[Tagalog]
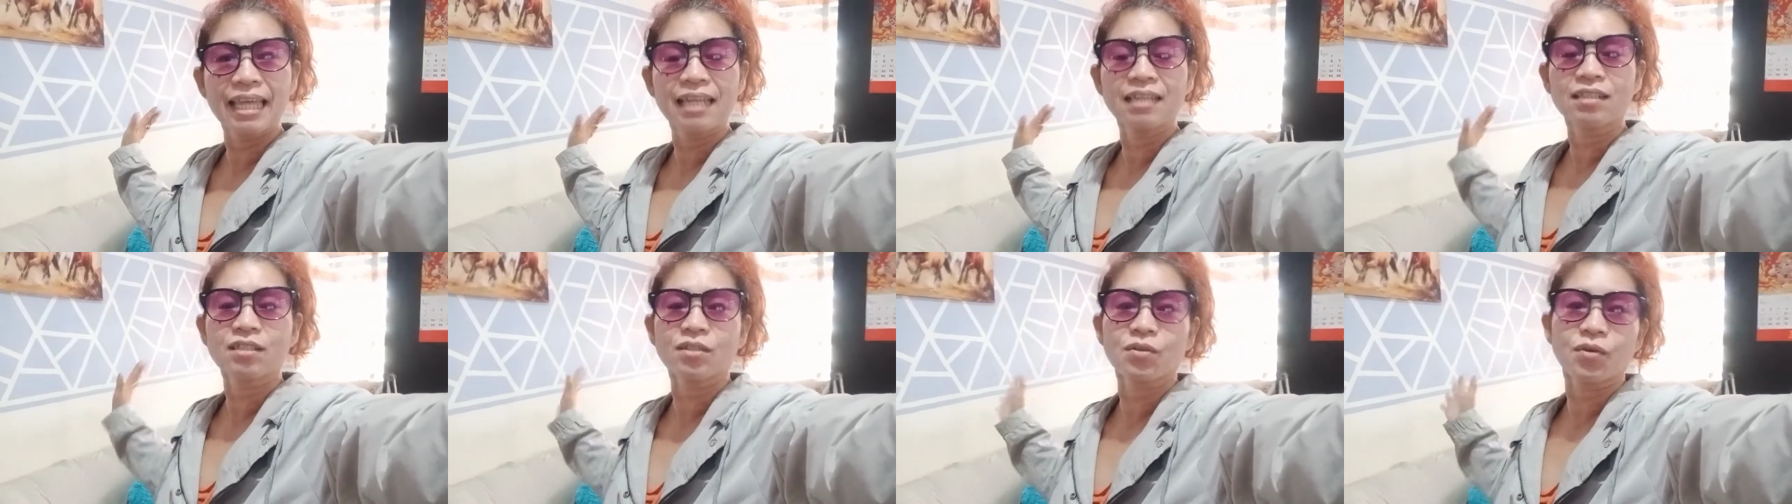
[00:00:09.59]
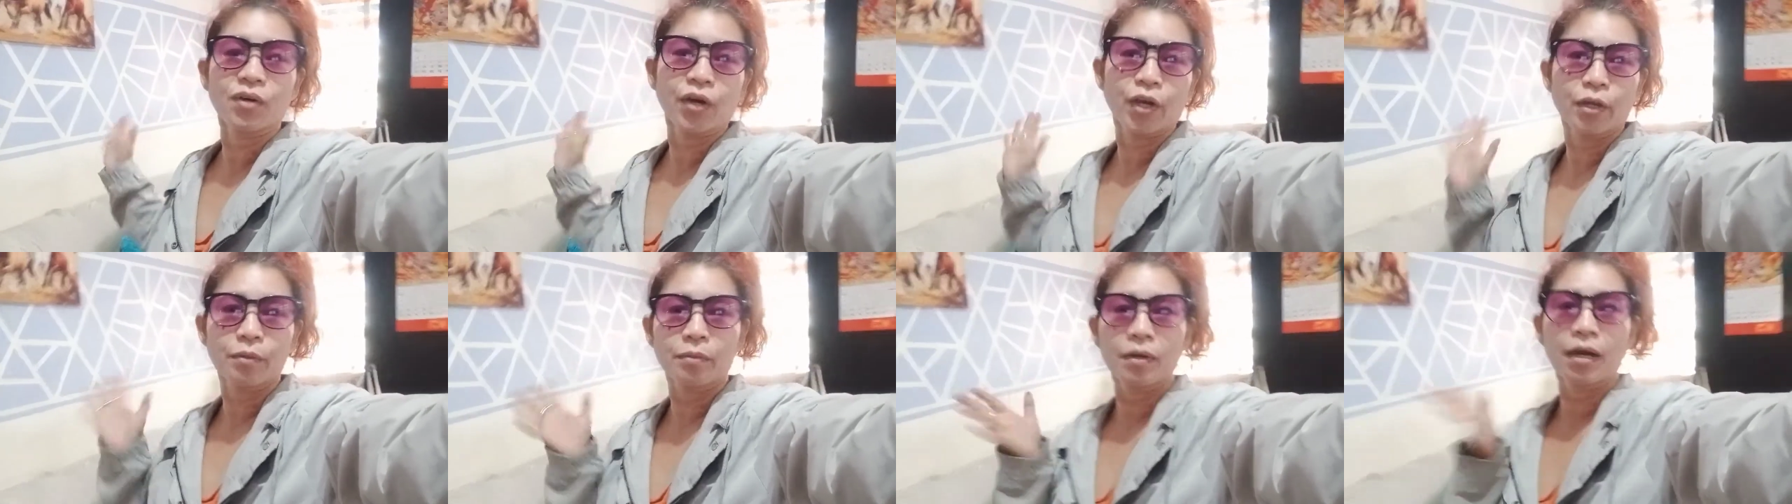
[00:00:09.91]
So,
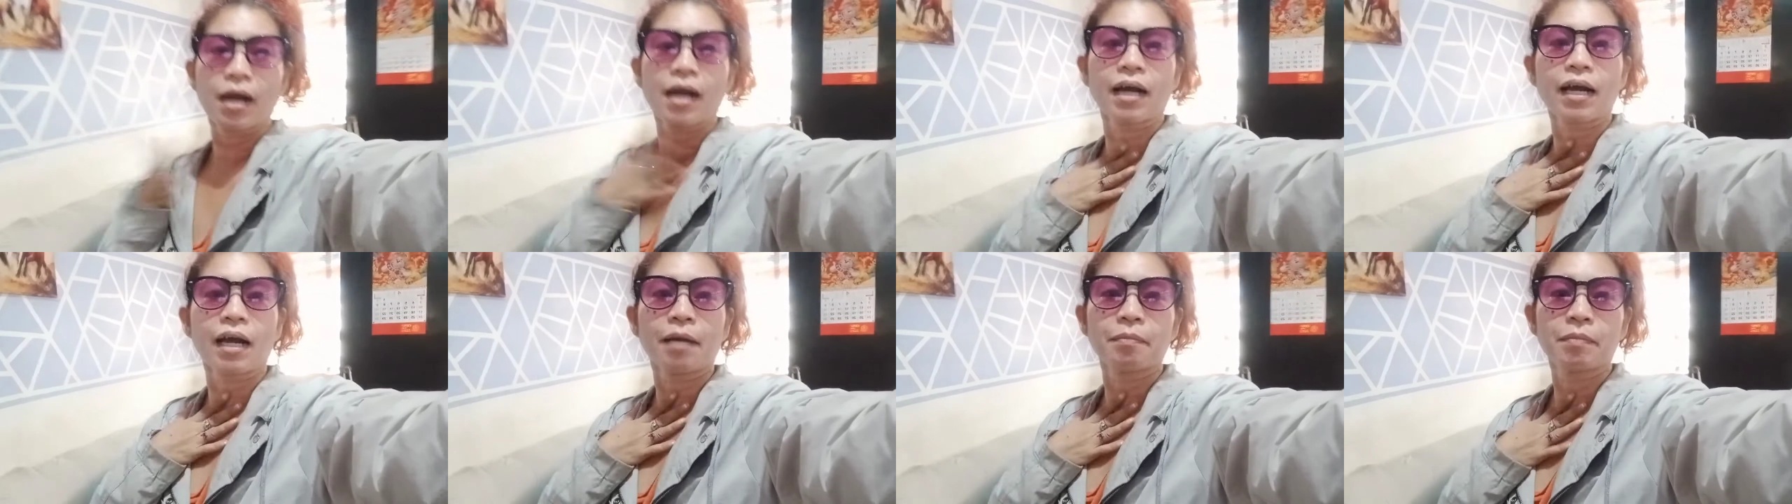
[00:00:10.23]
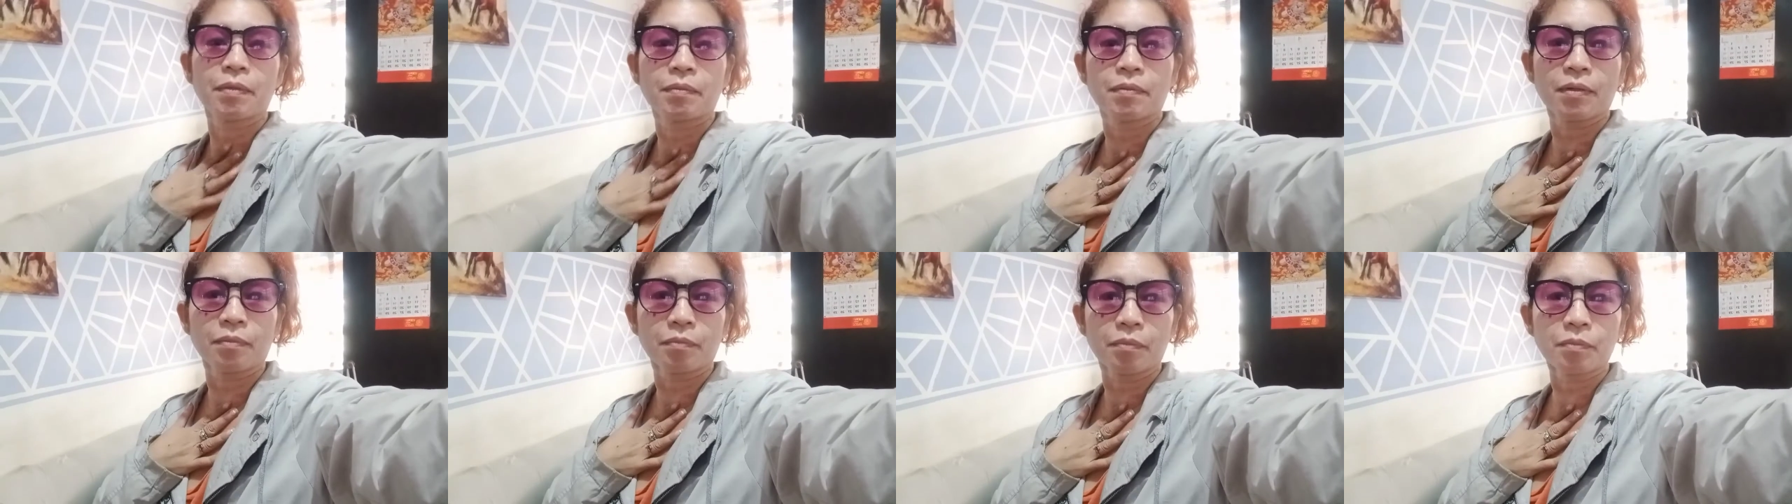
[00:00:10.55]
ngayon mga
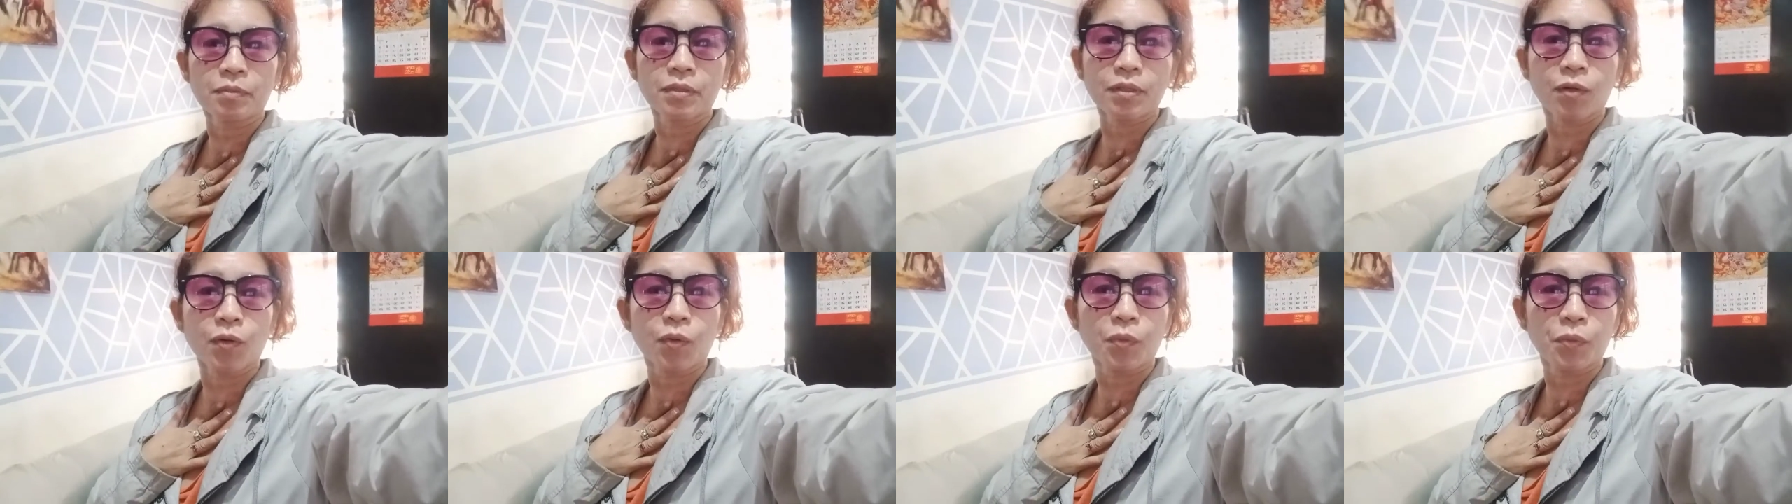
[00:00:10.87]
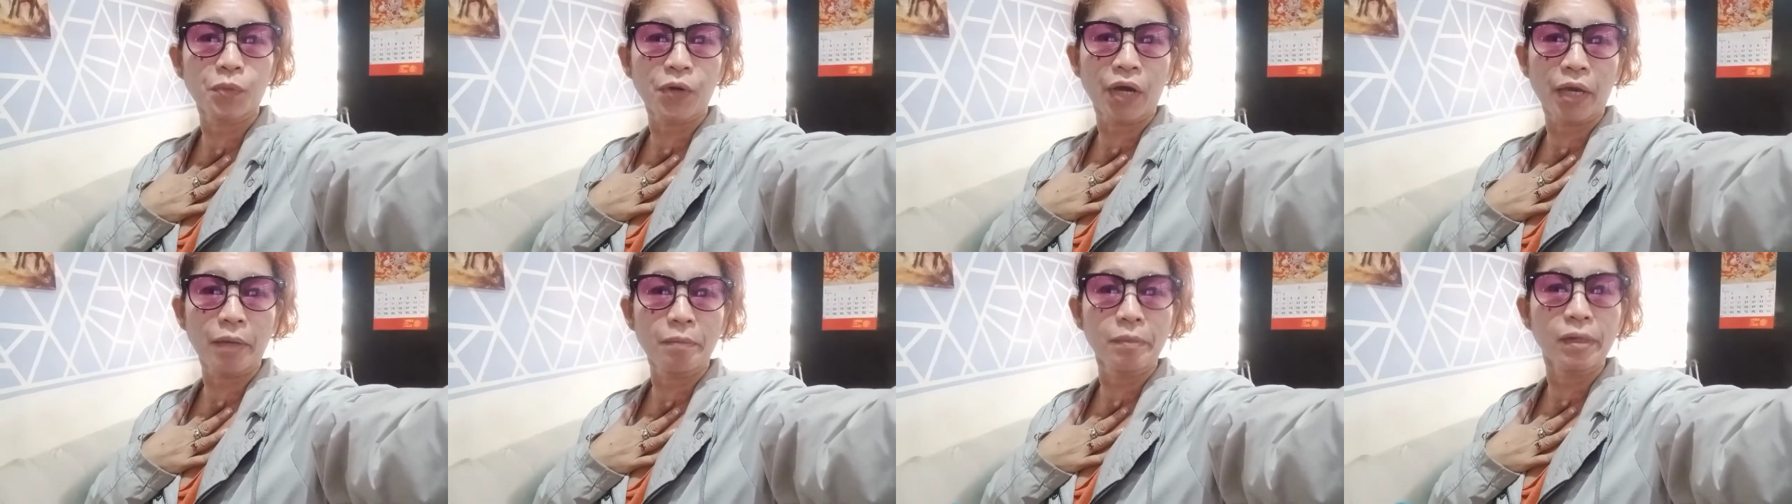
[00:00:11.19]
Kapiwa Pips, ako po ay